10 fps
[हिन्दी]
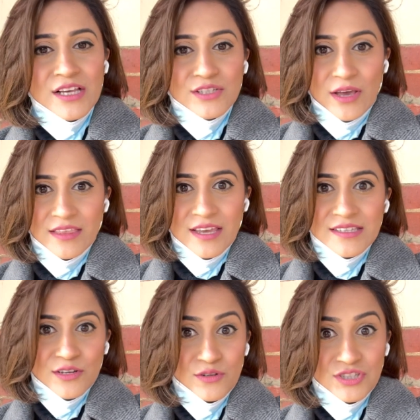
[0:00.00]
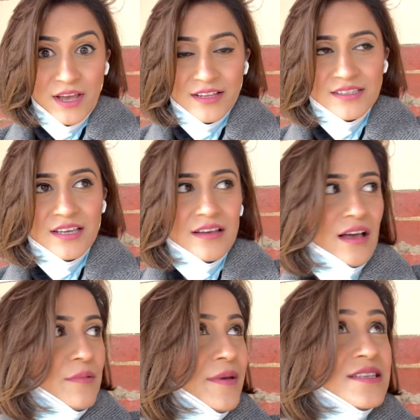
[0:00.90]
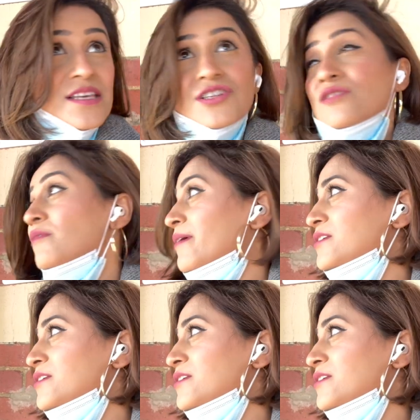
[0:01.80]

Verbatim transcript: सो आई थिंक इट्स अ गुड चांस अभी मैं स्टेशन पर